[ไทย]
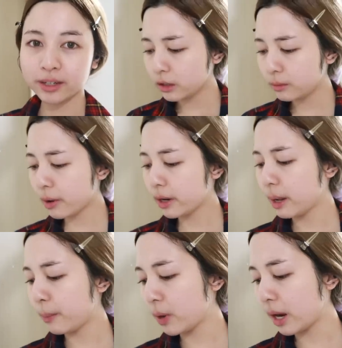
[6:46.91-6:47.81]
คือแบรนด์
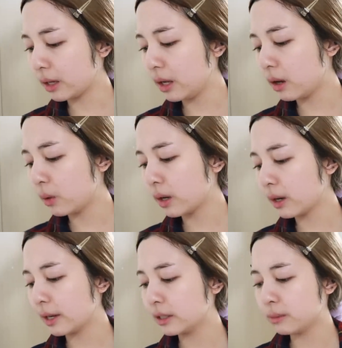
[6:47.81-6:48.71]
เนี้ยโปรดักที่เขา
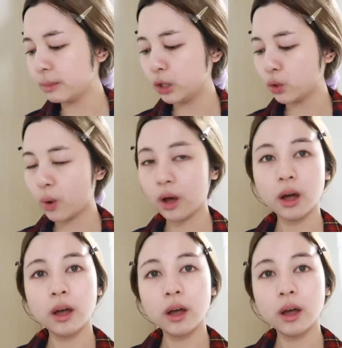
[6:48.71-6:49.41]
ดังๆจะมีตัว